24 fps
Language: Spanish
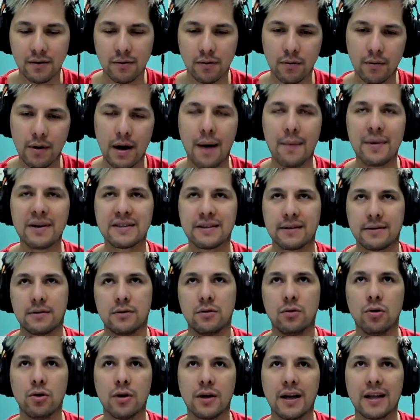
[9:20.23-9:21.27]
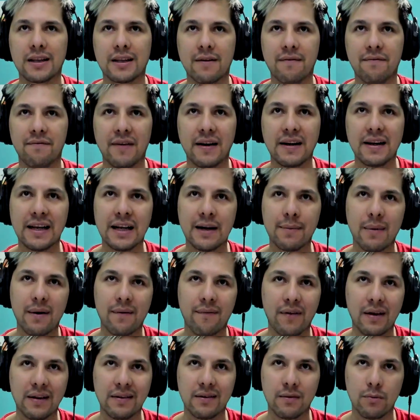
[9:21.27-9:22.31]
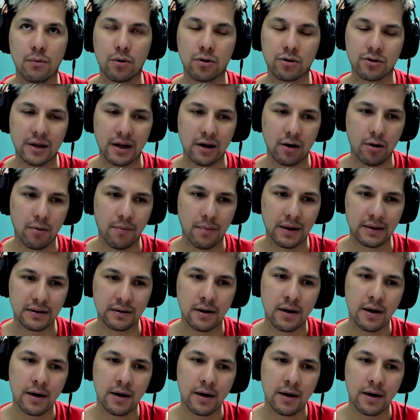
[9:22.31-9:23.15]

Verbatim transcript: A veces, no era tan fan, era más fan de Mortal Kombat.